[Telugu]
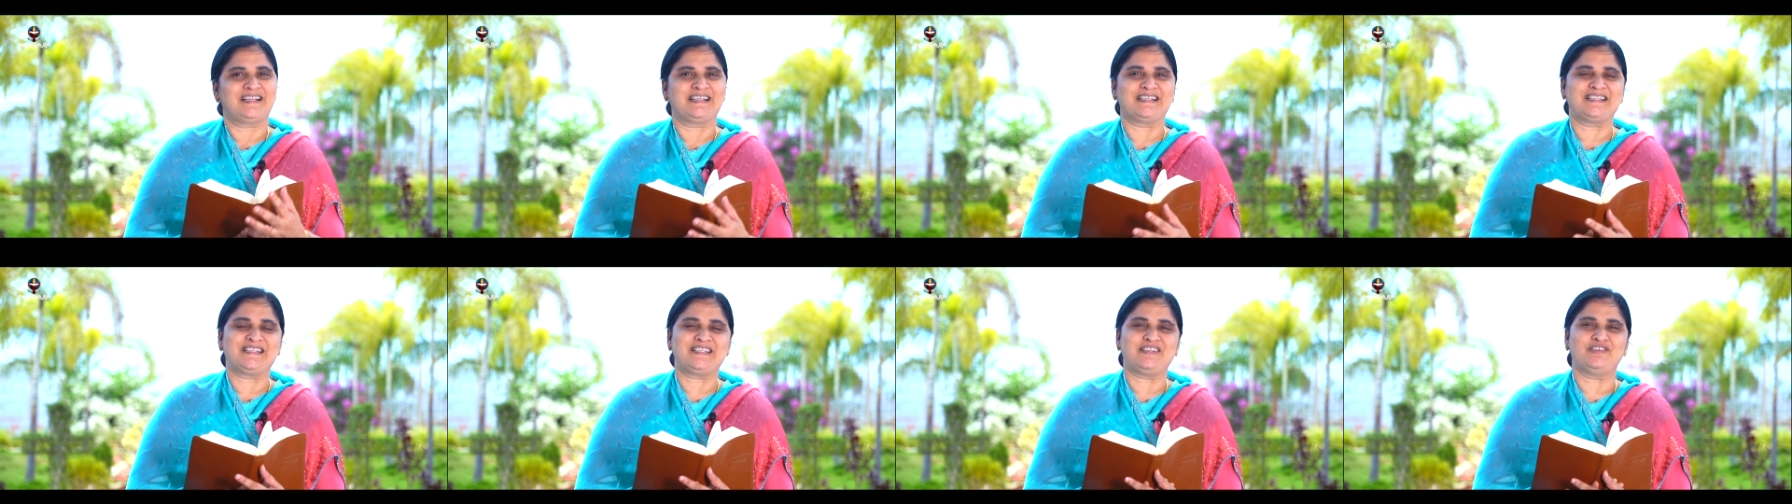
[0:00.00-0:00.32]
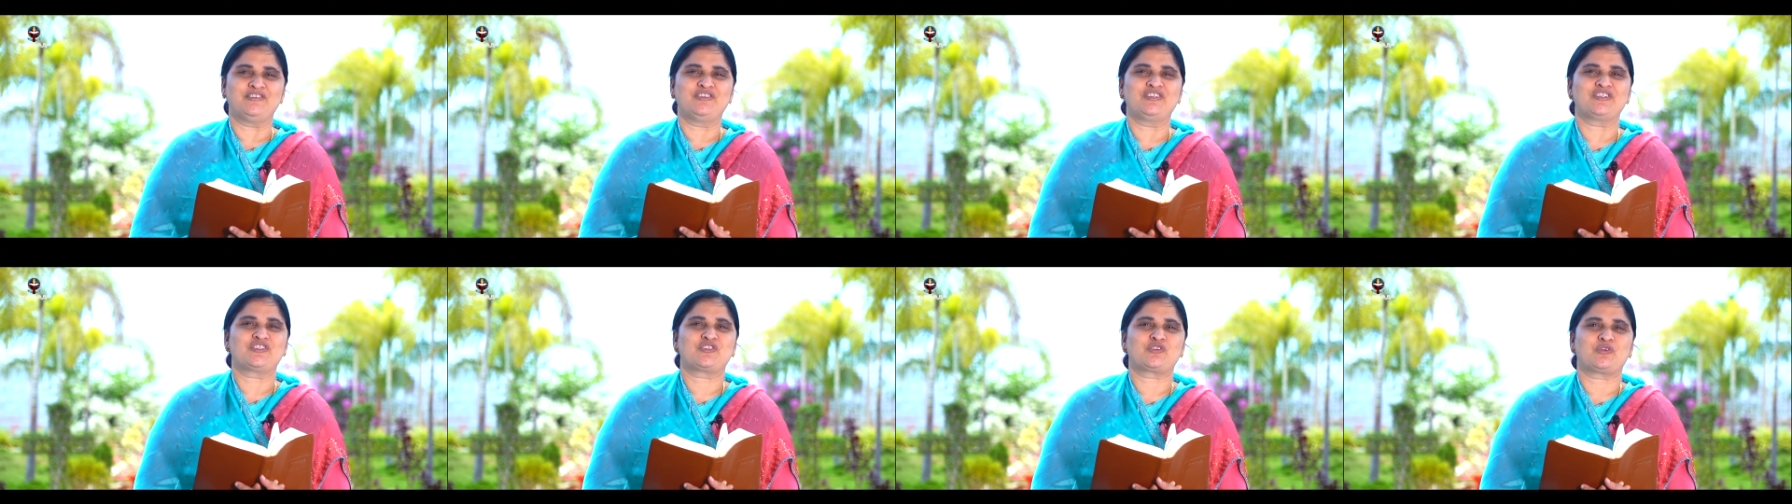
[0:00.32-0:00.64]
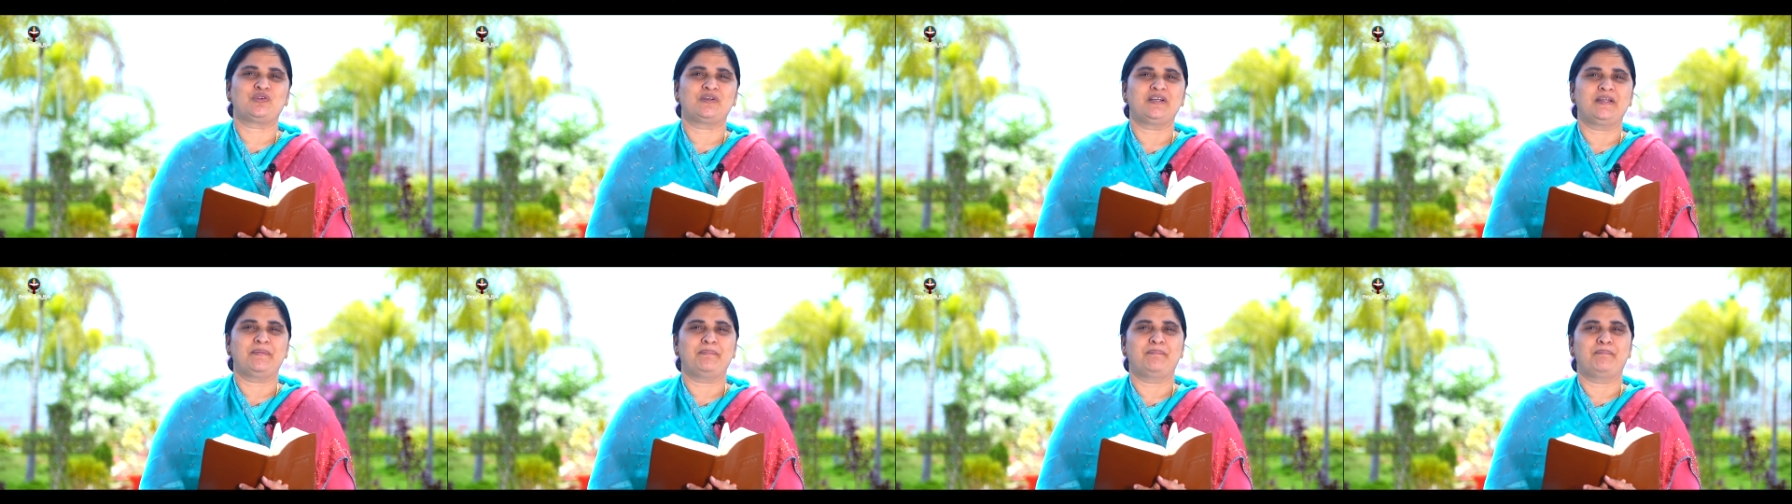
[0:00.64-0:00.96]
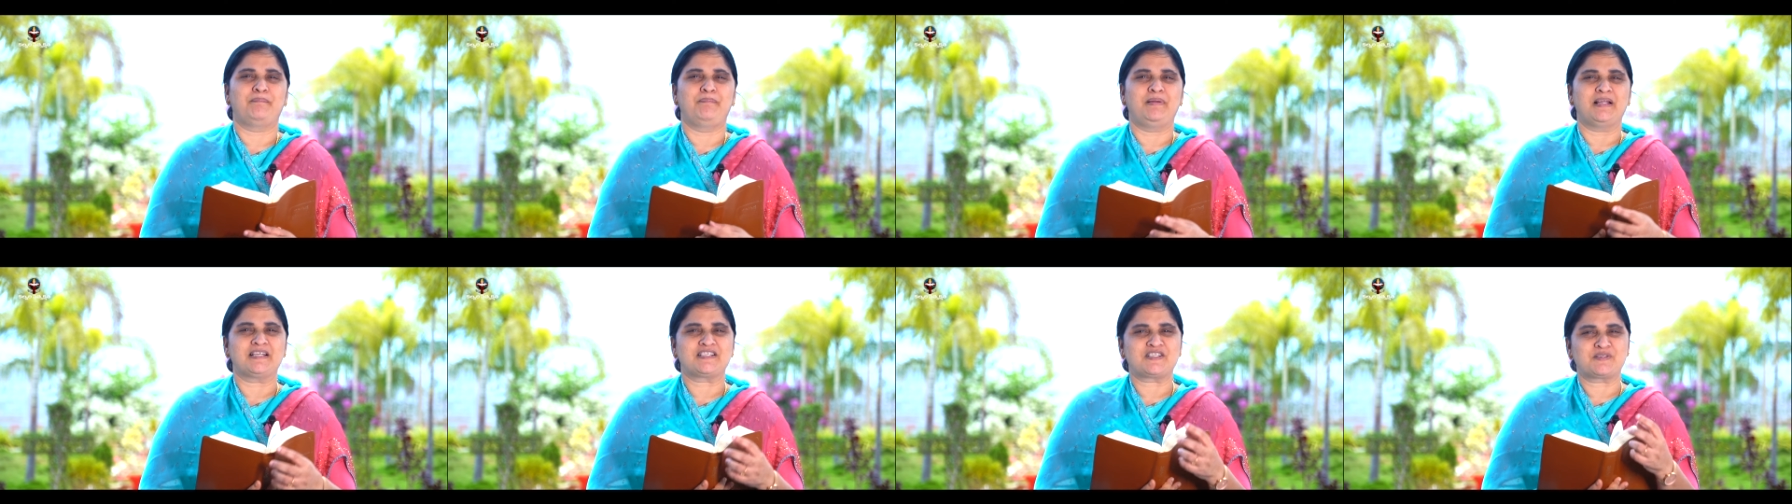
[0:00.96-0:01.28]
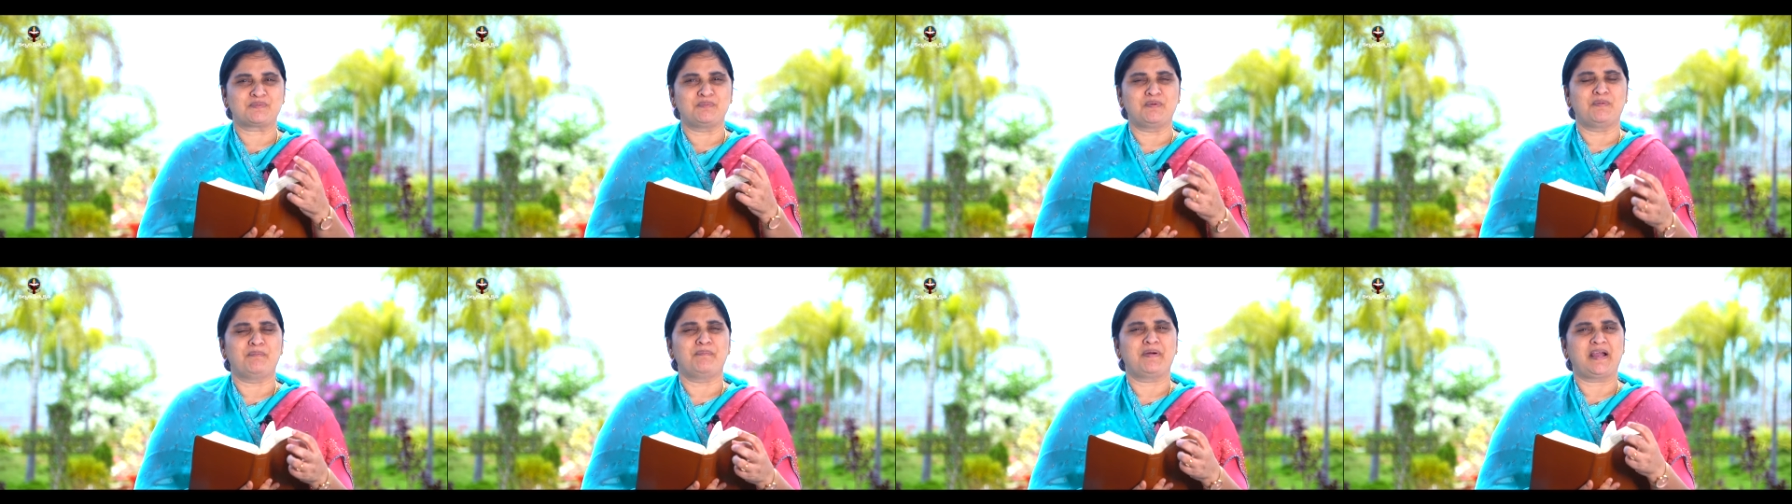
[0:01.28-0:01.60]
రిసీవ్ చేసుకోండి
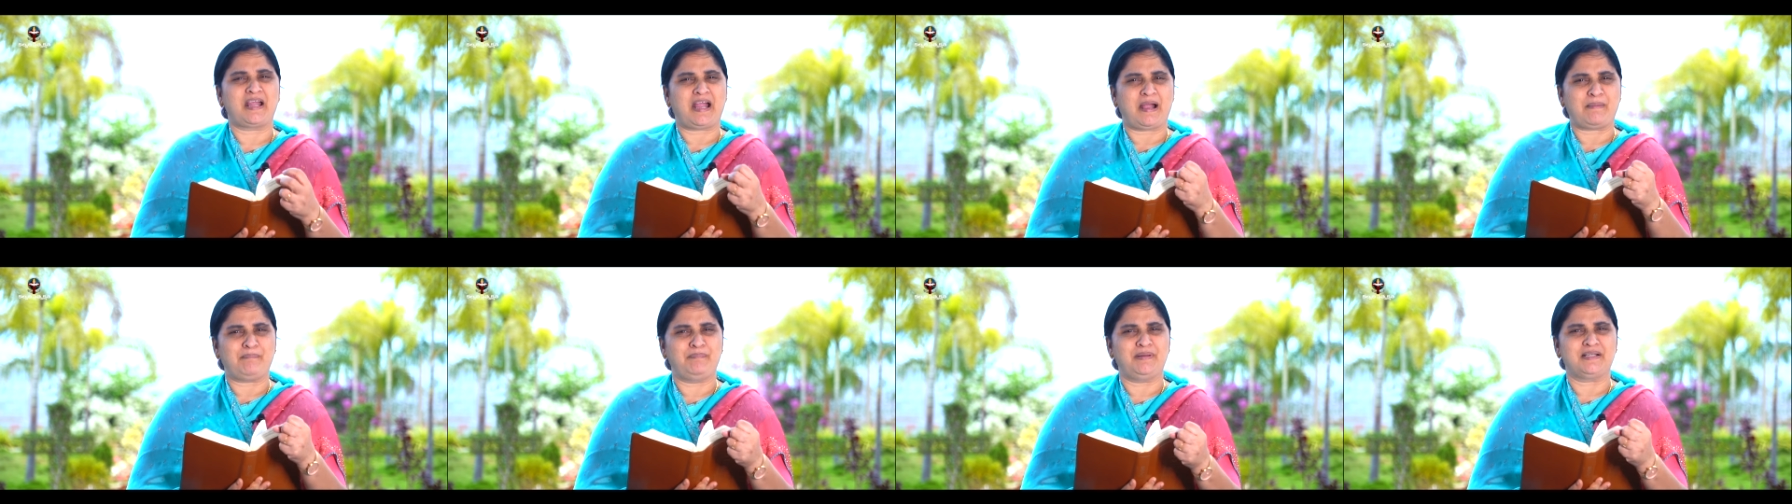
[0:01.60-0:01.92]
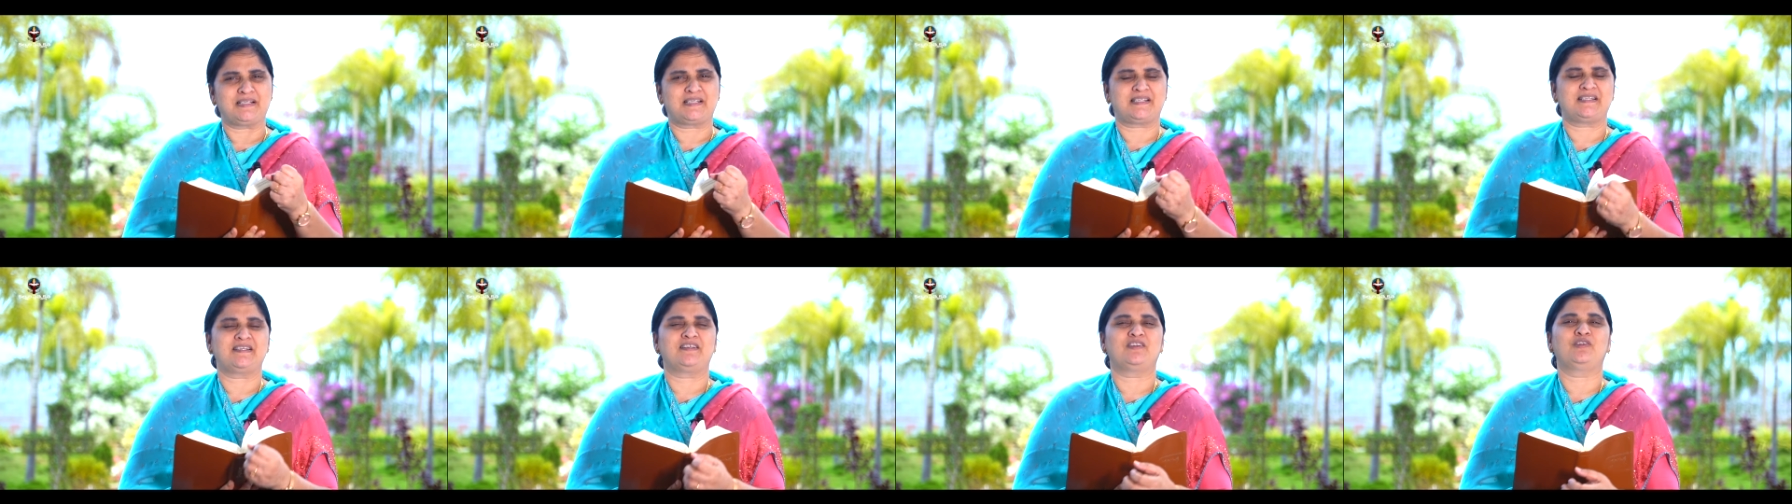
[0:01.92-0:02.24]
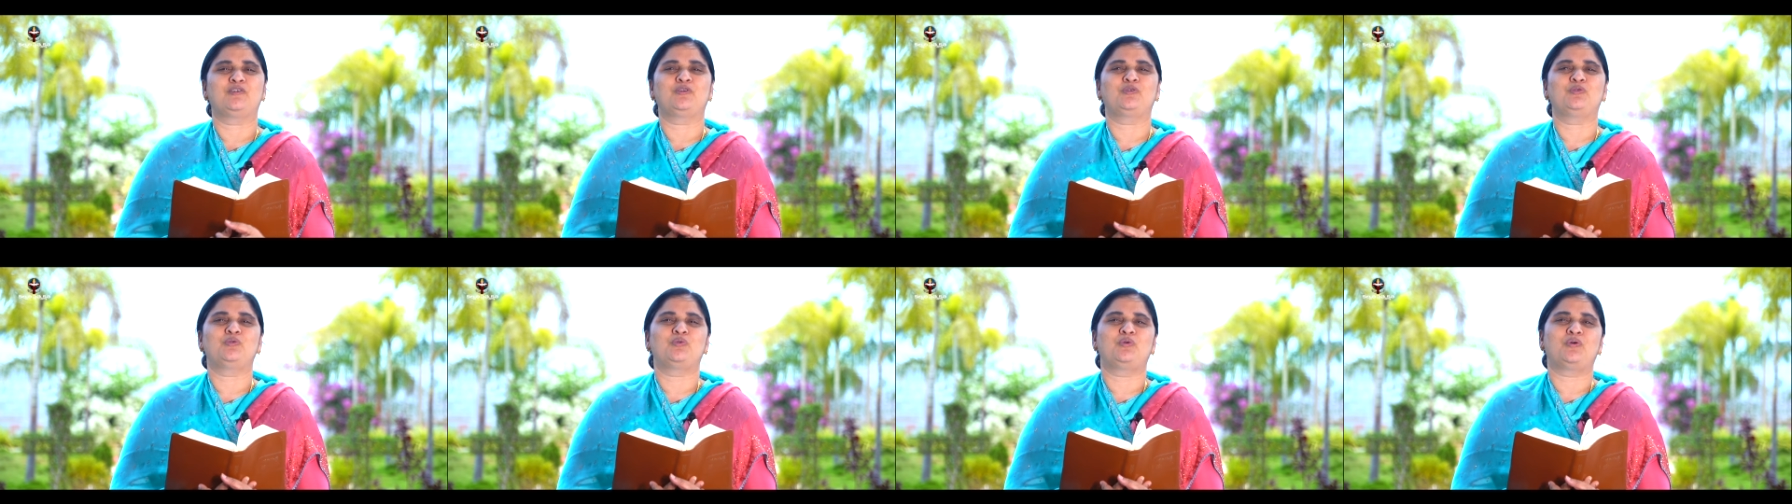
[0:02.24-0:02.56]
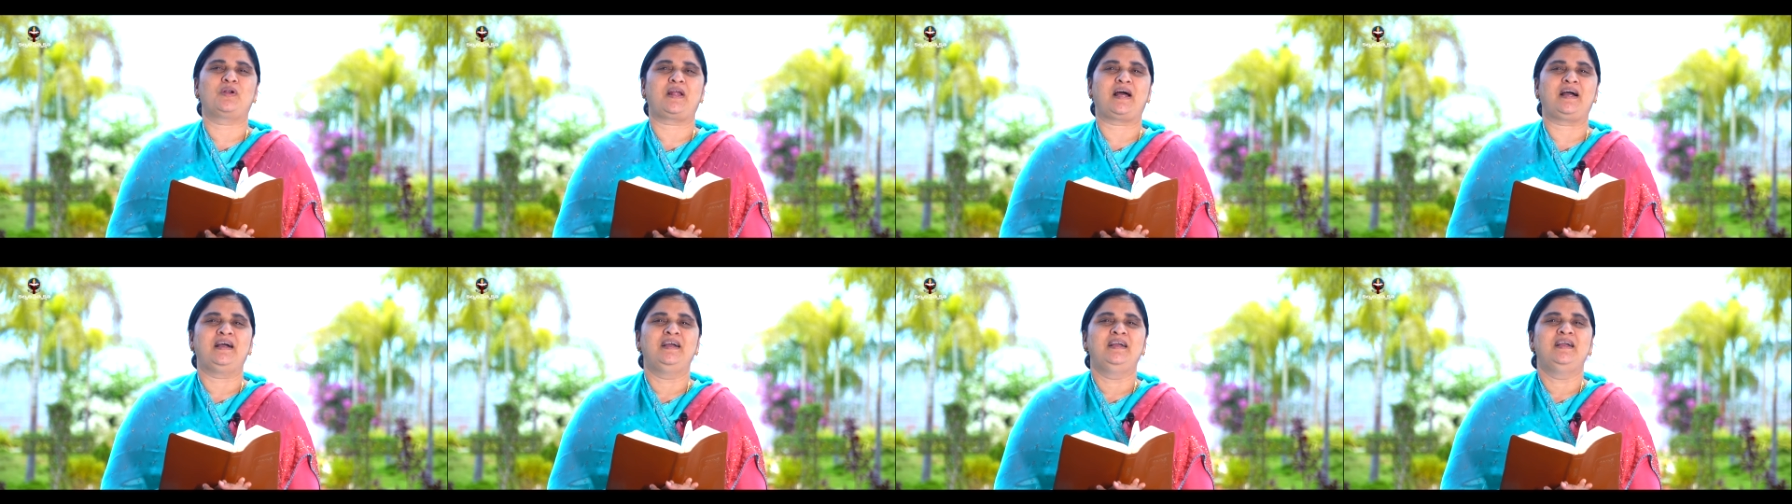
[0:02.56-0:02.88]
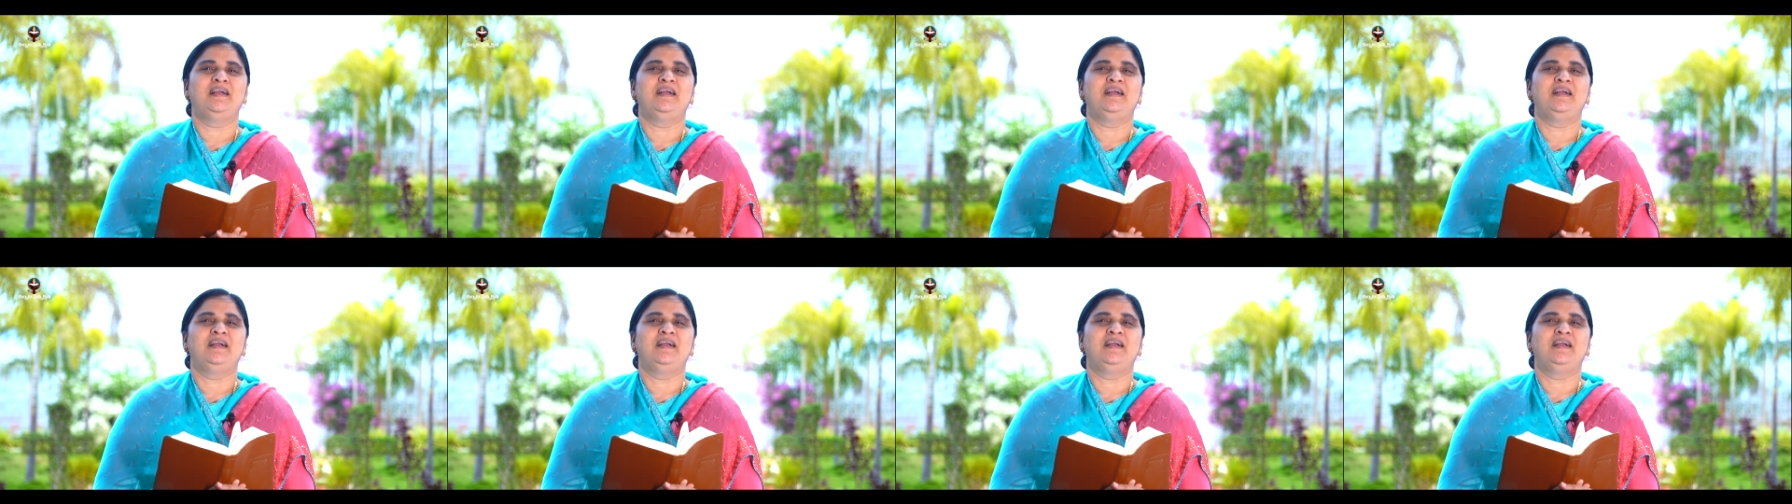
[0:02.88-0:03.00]
బ్లెస్ ముంబై ఆ బ్లెస్సింగ్లో నువ్వు కూడా